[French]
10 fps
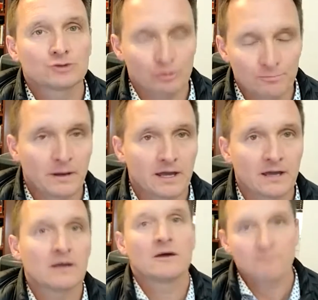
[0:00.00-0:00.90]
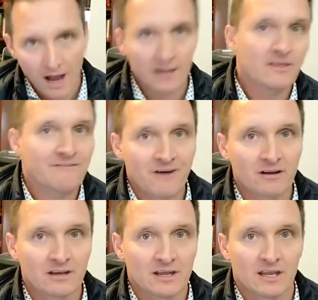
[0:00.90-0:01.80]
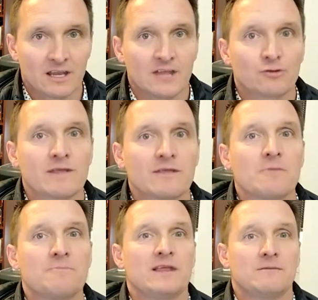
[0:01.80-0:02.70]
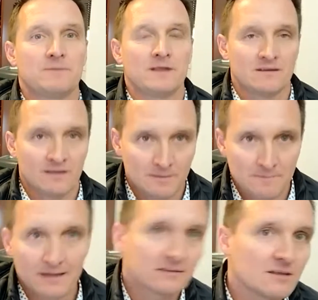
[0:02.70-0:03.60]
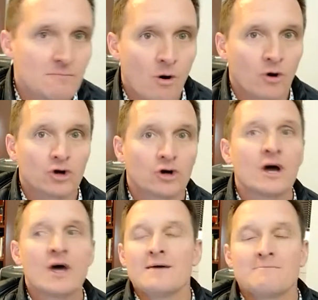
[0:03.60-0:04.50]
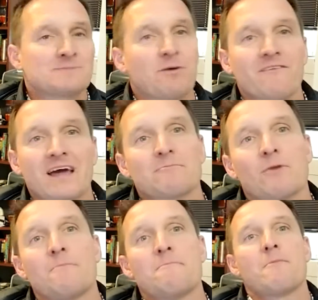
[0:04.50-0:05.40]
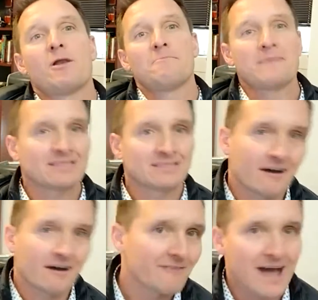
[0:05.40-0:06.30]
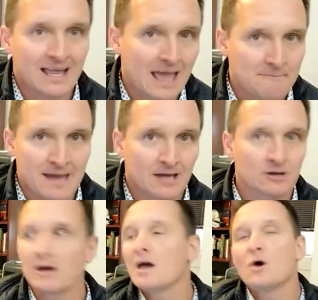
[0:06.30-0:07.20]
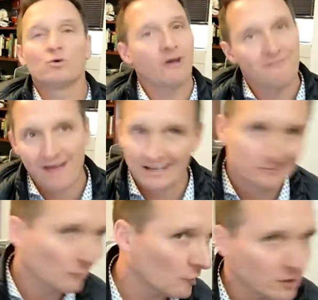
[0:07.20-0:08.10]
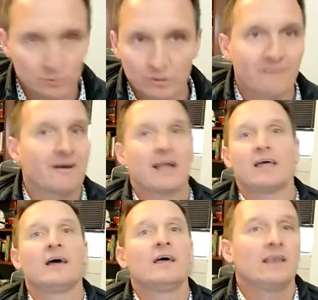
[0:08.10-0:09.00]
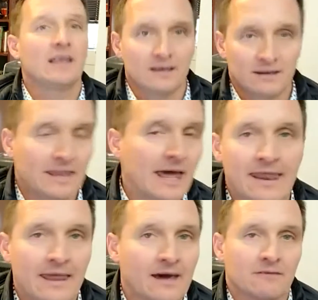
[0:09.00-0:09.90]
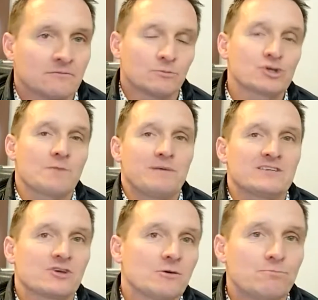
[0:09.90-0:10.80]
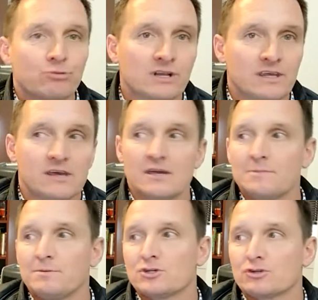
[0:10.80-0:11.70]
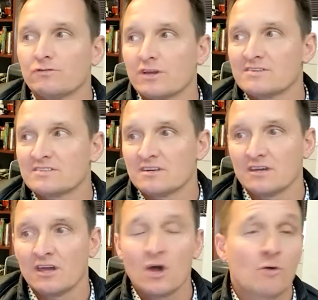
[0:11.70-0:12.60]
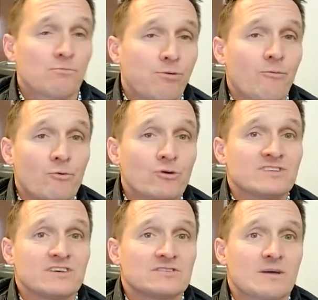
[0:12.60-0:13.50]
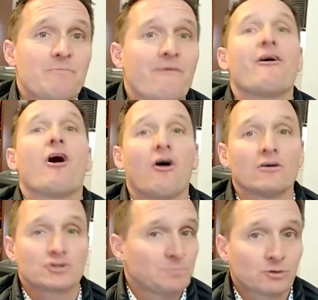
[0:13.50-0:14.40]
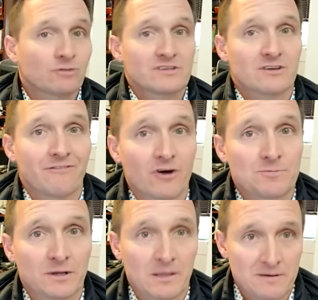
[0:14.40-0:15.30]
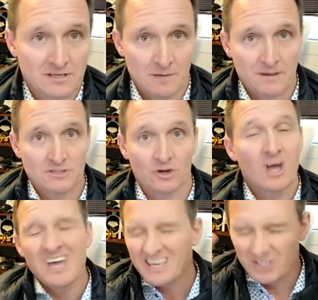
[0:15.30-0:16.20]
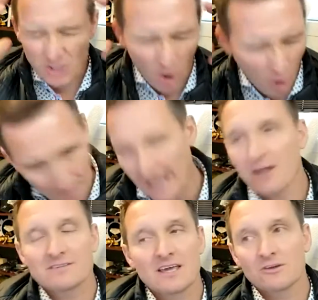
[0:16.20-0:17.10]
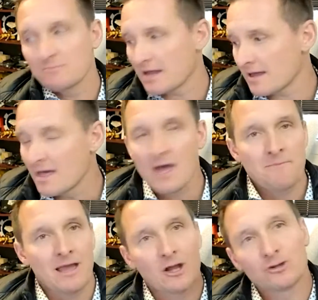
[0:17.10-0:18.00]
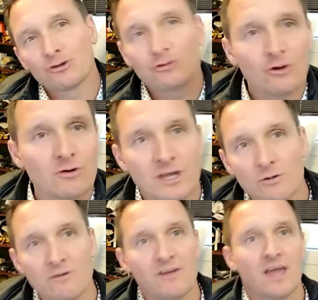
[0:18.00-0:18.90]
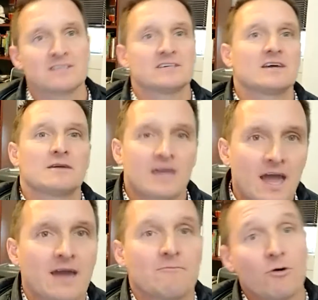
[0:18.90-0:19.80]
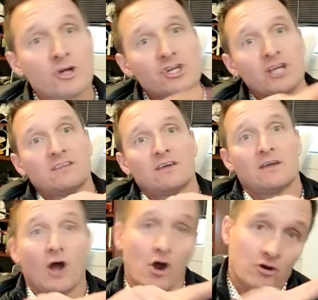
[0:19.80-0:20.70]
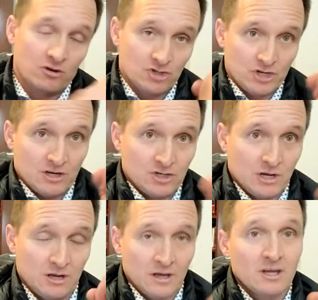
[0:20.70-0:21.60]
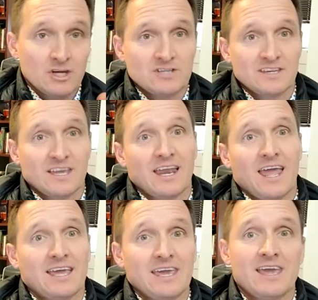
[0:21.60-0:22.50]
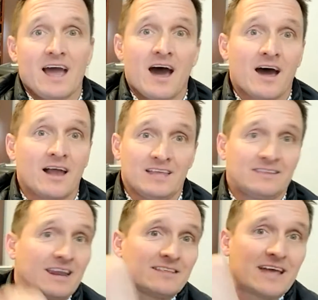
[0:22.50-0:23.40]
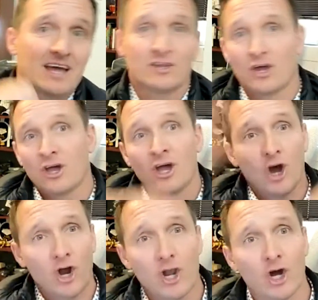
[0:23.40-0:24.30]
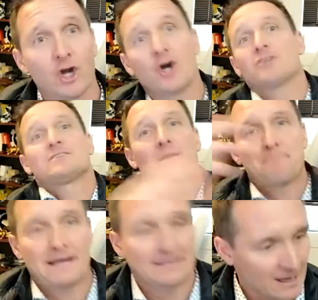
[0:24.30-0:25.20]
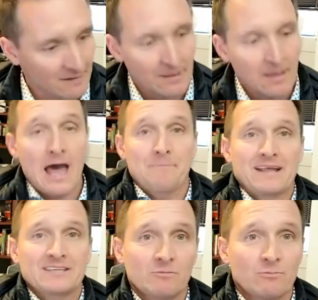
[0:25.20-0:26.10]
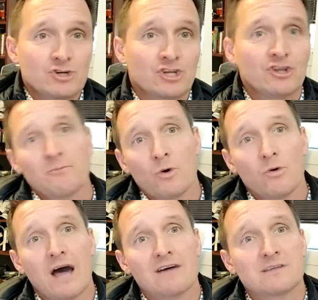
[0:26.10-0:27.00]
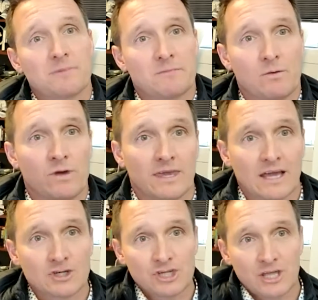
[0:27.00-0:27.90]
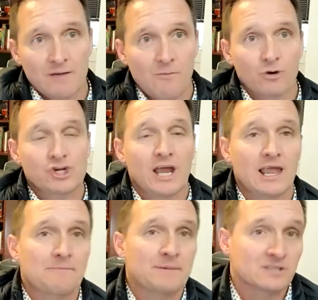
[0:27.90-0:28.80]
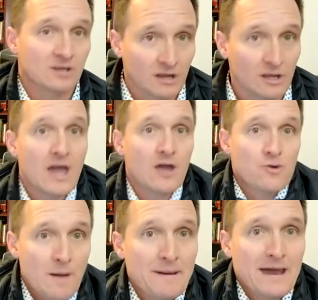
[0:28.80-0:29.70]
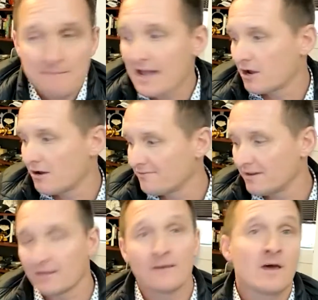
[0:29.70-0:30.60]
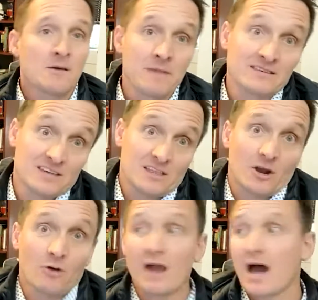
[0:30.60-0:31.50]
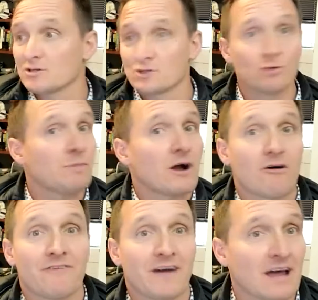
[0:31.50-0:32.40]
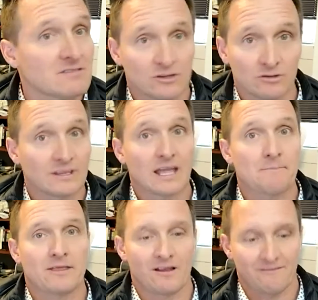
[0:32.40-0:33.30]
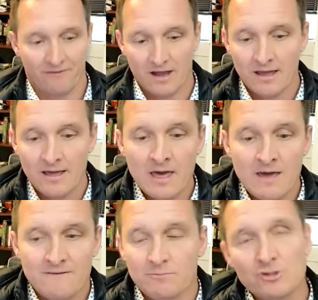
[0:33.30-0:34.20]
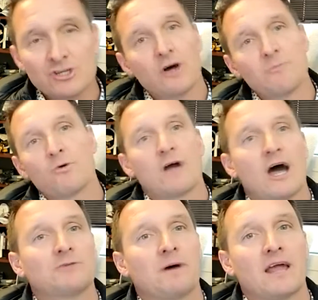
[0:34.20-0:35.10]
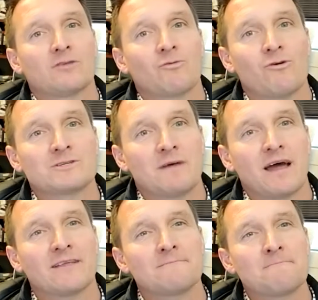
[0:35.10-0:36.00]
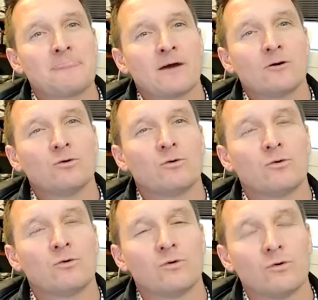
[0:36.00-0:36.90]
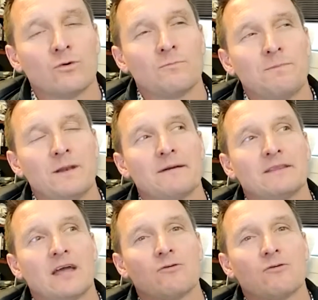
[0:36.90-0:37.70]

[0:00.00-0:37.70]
je le paie, m'aller défendre les, les, les droits de, les, les, libertés de mon gars, mais c'est pas vrai que moi, moi le mettre devant la caméra ou devant le croc ou devant le, le, le, non, non, non, non. Moi, j'appelle ça un bouclier, puis je trouve que c'est pour moi, c'était pas fort. J'ai pas trouvé ça fort, j'ai pas été impressionné par ça. Je comprends leurs arguments, mais là, Trudeau qui lui vient dire que moi, j'ai été, un, j'ai, je les ai en les traitant de holocauste, la patente. Après ça, moi, j'ai dormi au gaz le premier week-end. J'étais dans mon chalet parce qu'il y a eu apparemment COVID. Mais c'est drôle, en Zoom, en conférence, il était tout capable de le faire. Fait que moi, j'ai dormi au gaz pendant trois semaines. Ou... Puis là, ben, d'un je